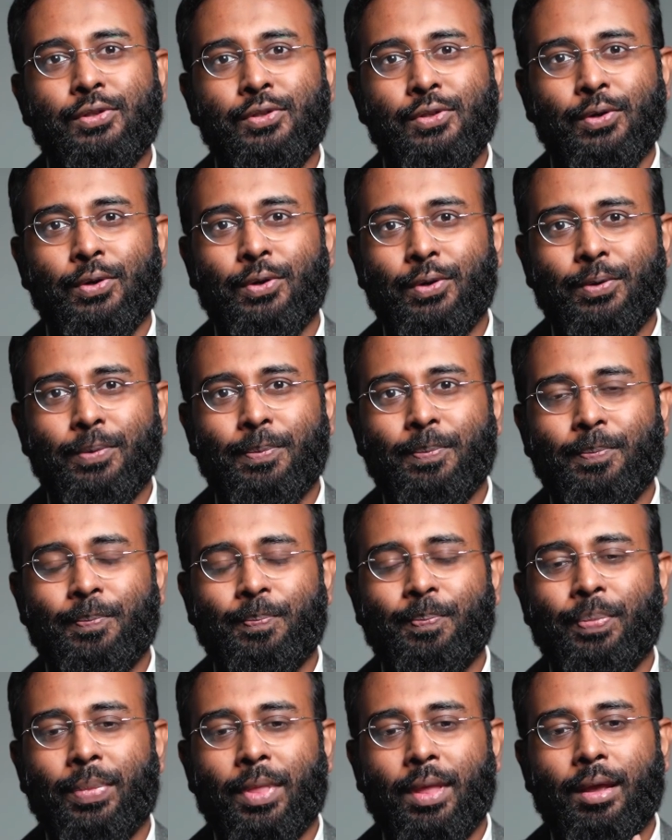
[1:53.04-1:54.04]
সো
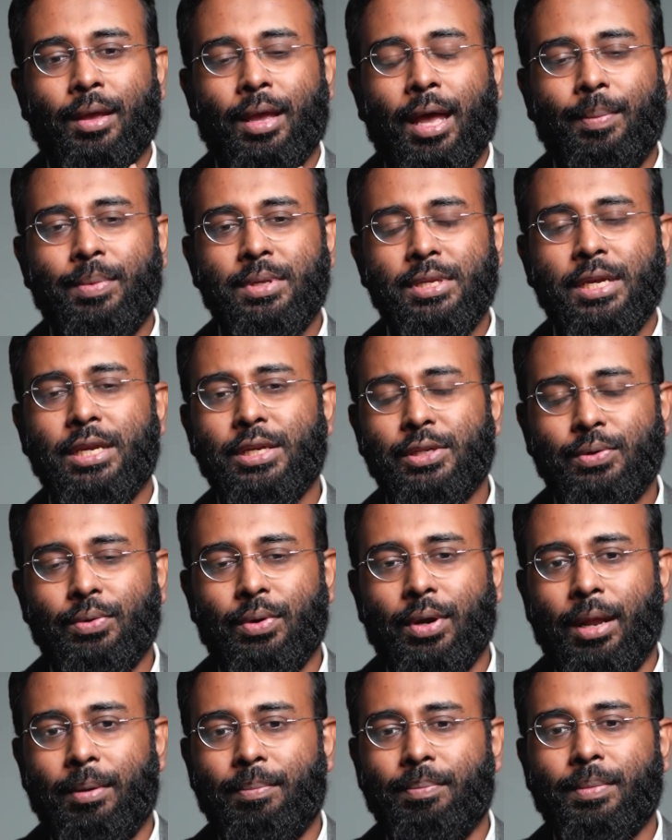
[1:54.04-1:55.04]
আমি জিজ্ঞেস
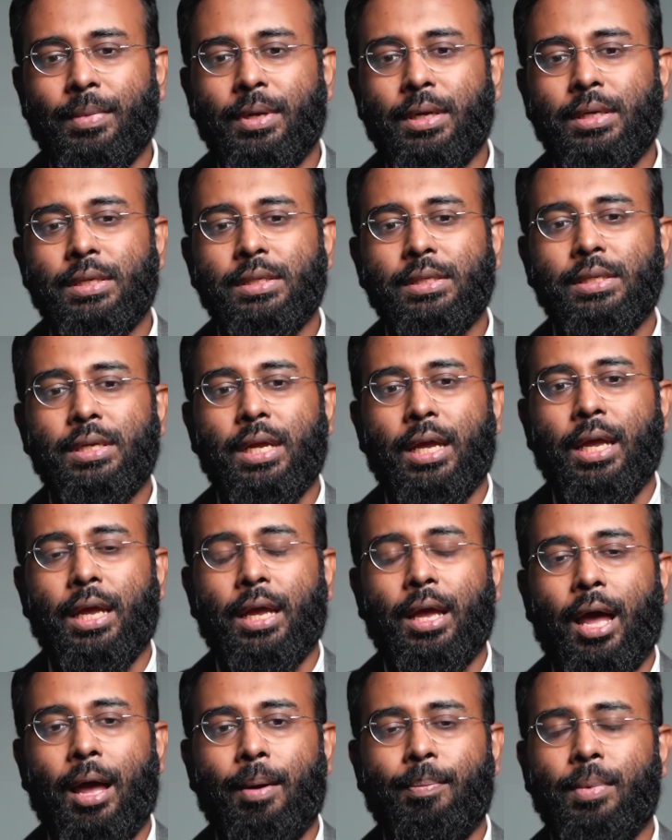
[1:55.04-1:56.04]
করলাম যে
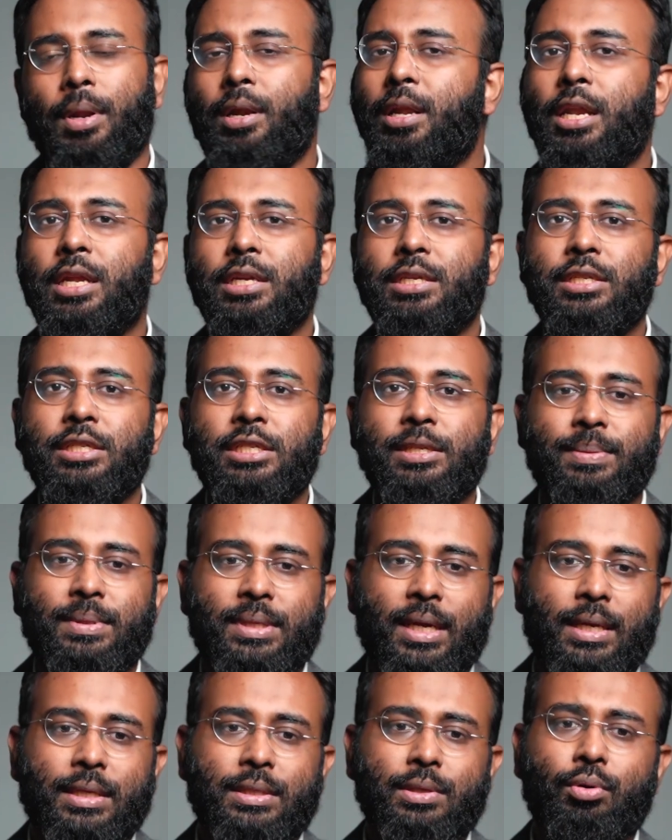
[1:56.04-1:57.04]
আপনার রিলেশনশিপ
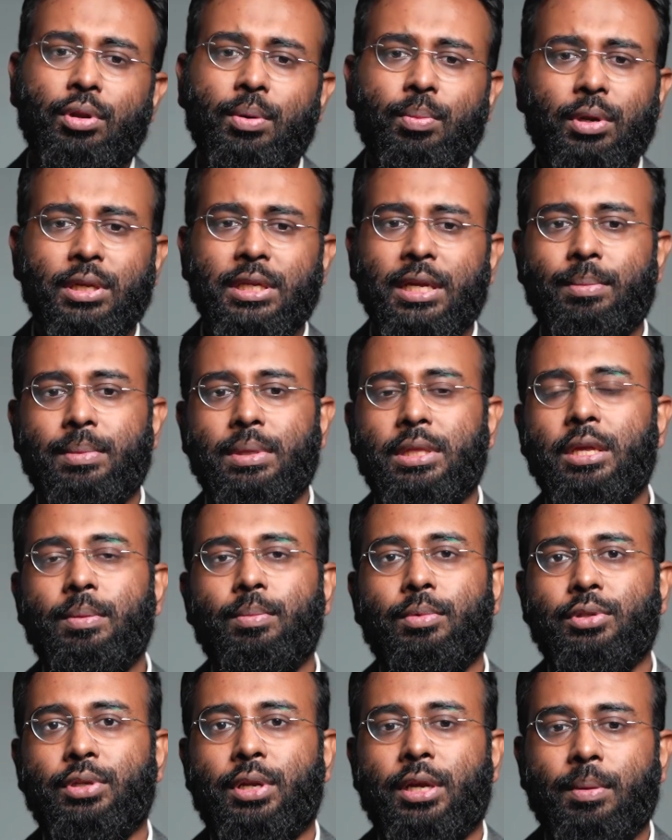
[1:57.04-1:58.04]
স্ট্যাটাস উনি বলে যে আমি তিন
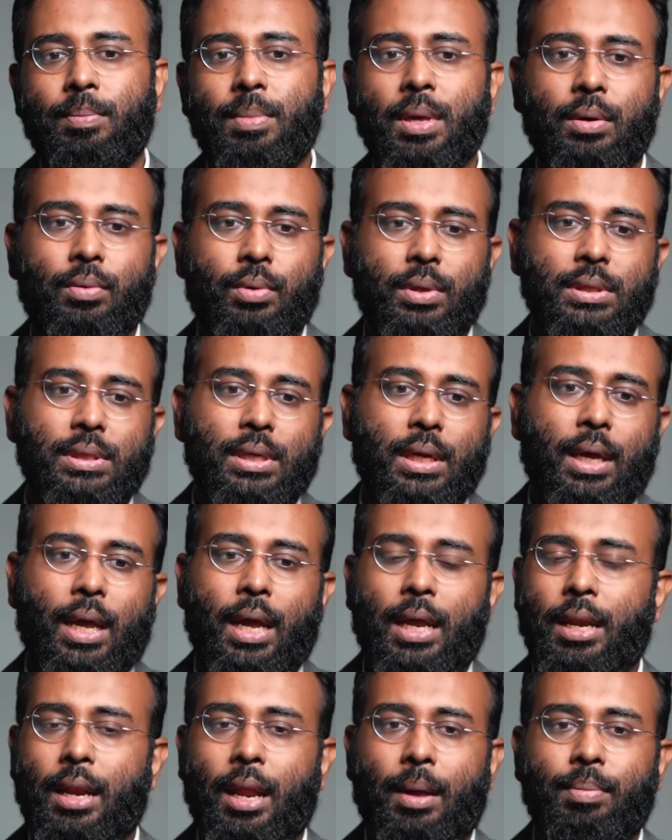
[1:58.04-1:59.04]
বছর আগে বিয়ে করেছি
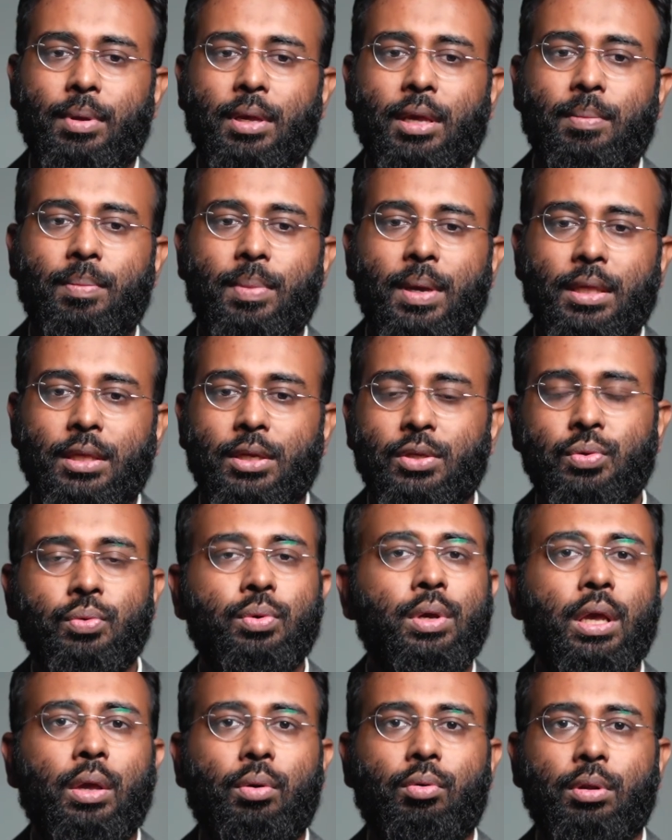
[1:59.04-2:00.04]
অ্যান্ড আপনি কি বিয়েতে
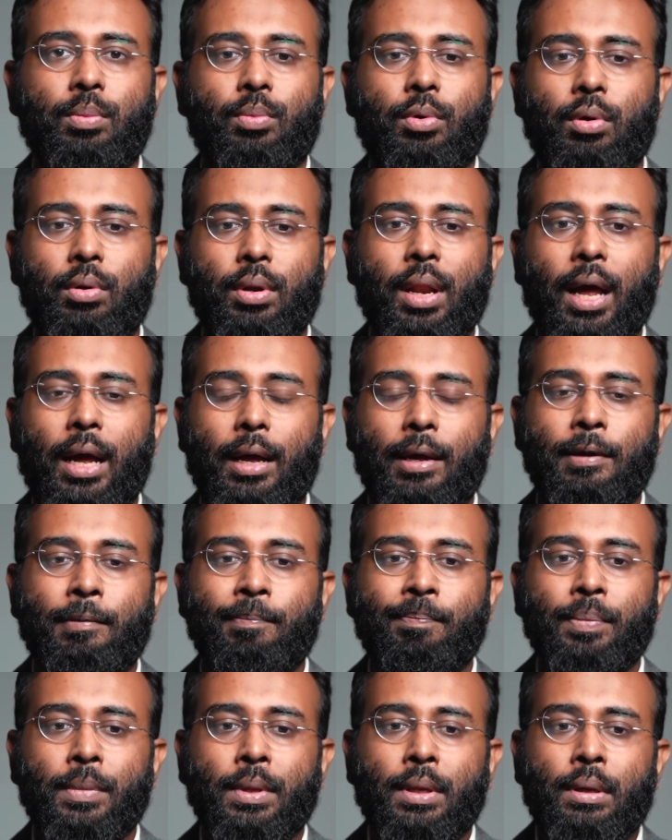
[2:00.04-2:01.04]
সুখী উনি বললো না
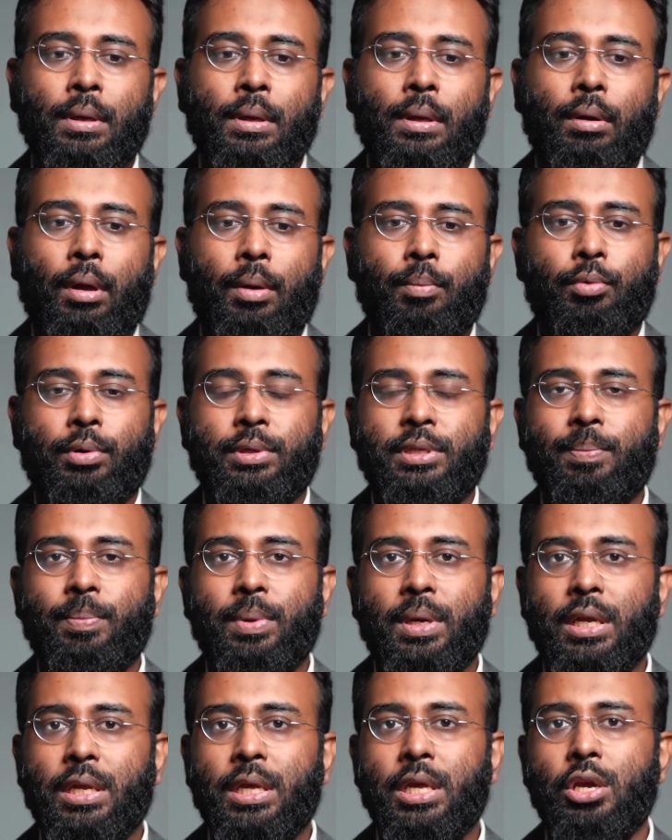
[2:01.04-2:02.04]
আমি বললাম যে
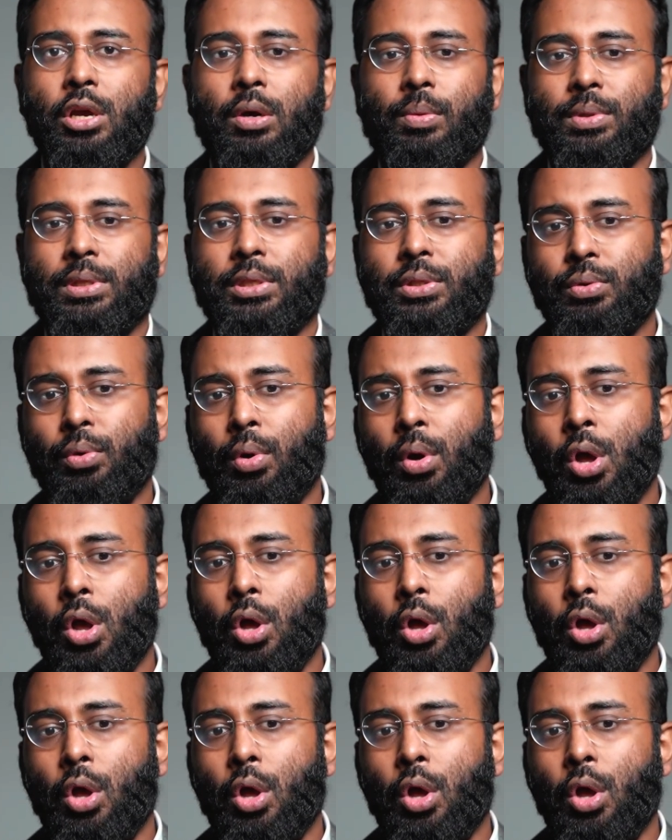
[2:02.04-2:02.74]
বিয়ের কী অবস্থা সো